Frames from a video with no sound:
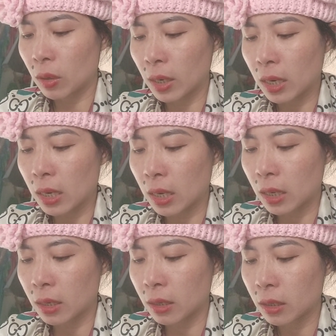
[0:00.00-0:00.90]
rồi á
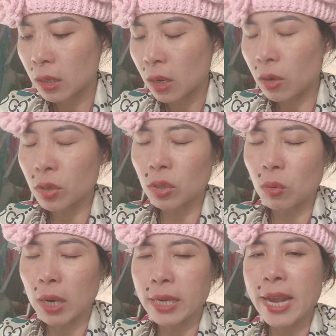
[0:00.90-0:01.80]
hả nói
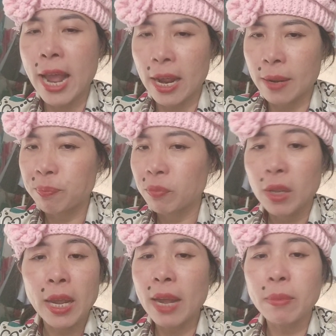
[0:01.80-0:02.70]
chung cả nhà
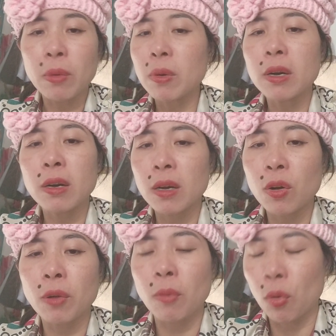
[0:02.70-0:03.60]
em không có ưa
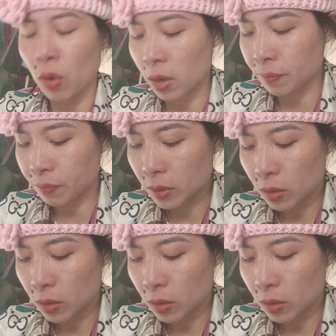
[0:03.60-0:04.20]
cái con mù đó